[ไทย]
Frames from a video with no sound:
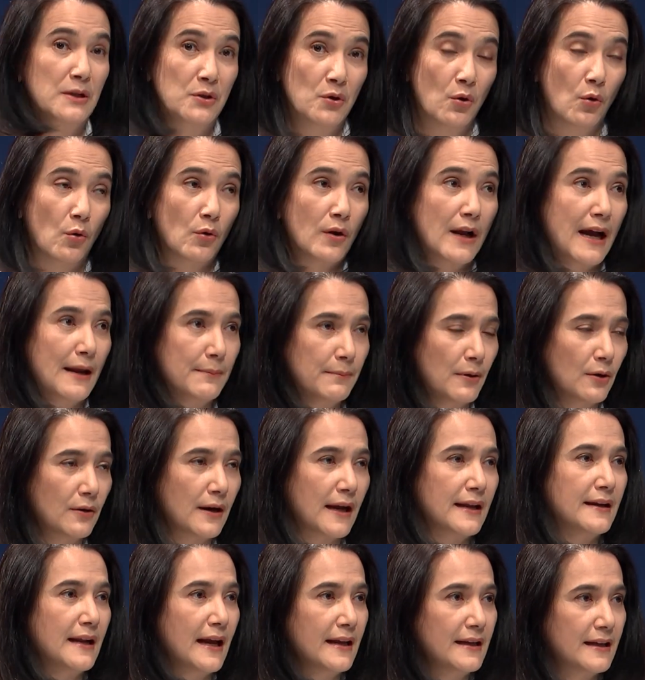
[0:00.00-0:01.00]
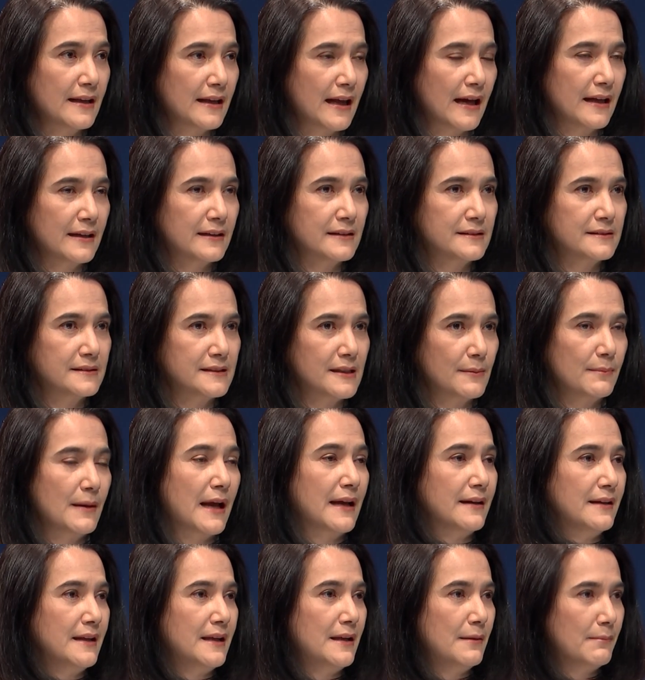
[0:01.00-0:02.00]
มันโยงกันเพราะรายได้ในการชำ
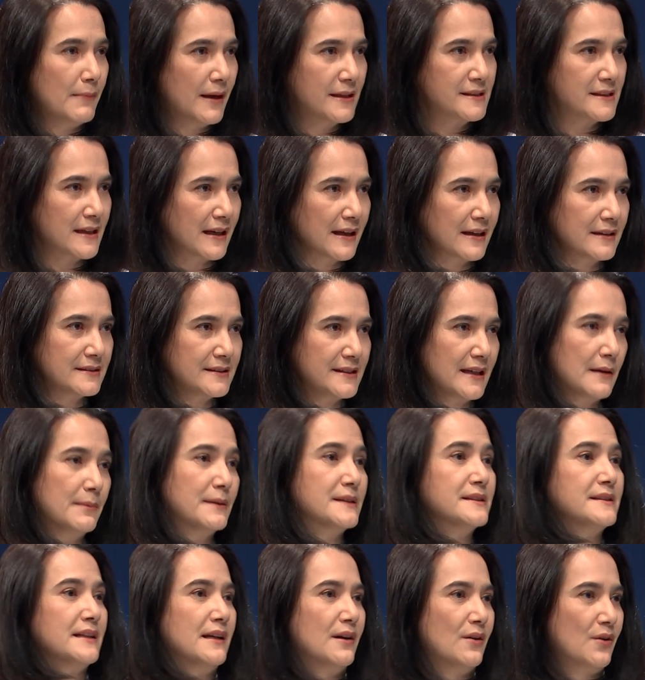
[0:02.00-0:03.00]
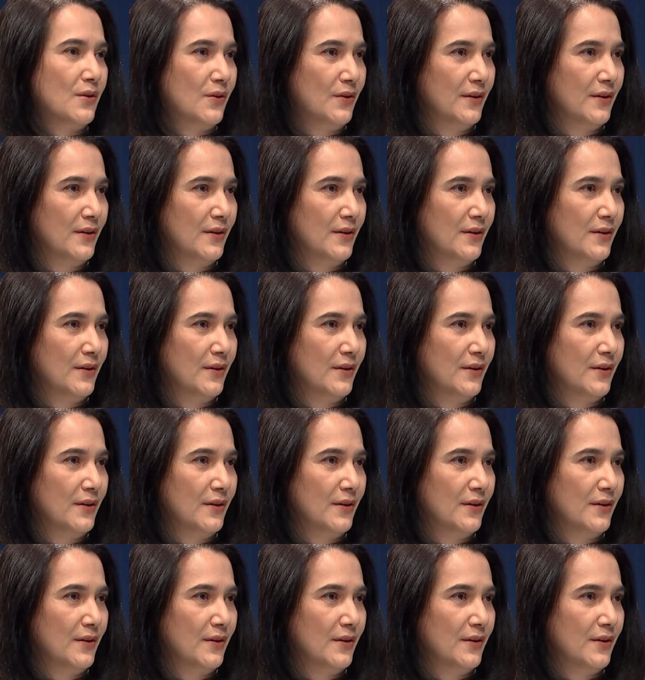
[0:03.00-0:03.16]
ระหนี้มาจากเสียภาษีก่